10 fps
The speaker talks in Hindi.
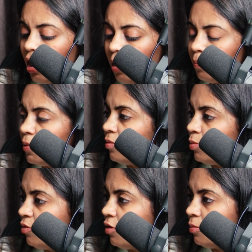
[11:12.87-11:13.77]
आपने
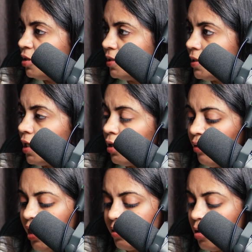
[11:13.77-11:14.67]
अपनी फॉर्म रजिस्टर
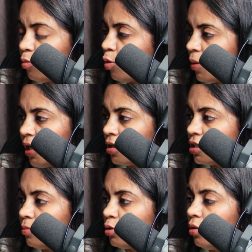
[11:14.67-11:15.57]
करवाई एज आ
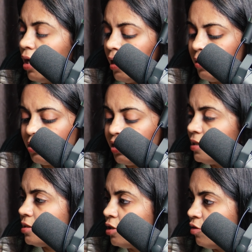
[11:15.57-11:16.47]
प्रोप्राइटरशिप तो
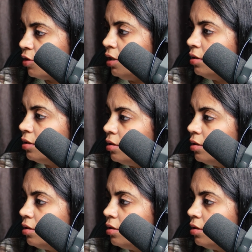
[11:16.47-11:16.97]
जीएसटी ऑफ द